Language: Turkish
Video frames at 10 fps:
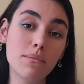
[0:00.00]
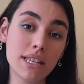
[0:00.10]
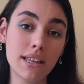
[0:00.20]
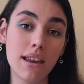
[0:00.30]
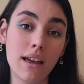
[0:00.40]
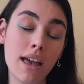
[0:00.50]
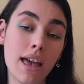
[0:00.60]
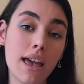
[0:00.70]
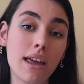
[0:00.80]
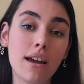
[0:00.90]
Mesela
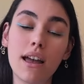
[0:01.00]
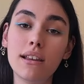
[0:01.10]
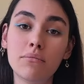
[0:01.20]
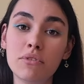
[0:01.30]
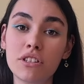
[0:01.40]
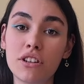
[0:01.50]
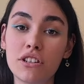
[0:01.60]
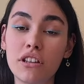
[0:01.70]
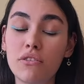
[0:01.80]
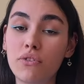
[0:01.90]
eğer Hayalet
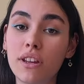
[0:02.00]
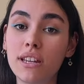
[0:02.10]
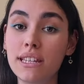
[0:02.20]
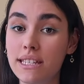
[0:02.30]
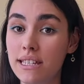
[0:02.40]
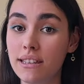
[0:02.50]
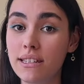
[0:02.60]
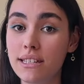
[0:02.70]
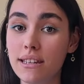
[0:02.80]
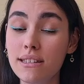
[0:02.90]
Mızıkacıların finalini
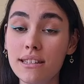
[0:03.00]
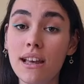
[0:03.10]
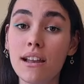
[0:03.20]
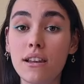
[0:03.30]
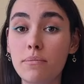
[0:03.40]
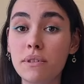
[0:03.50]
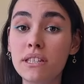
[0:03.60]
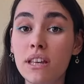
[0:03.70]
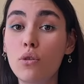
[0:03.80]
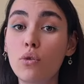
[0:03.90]
izlediyseniz Lapis
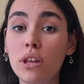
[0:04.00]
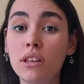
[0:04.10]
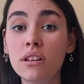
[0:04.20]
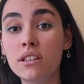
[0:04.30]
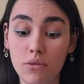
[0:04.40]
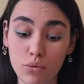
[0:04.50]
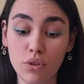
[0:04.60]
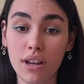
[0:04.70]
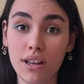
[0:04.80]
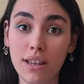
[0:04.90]
Lora'yı onu
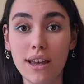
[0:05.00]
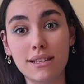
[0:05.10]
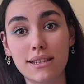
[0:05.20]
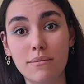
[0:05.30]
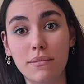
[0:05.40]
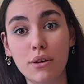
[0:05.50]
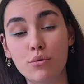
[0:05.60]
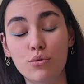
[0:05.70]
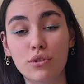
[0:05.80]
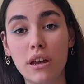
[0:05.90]
yakalayan Sam'den
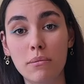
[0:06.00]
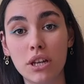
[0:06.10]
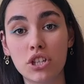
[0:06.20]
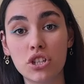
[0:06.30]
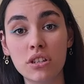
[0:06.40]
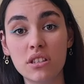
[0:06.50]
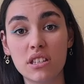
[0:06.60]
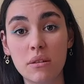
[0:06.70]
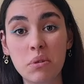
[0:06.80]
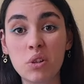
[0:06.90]
kurtarmak için
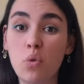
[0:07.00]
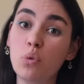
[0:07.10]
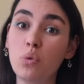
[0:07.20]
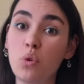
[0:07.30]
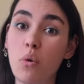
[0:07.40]
Sam'in kolunu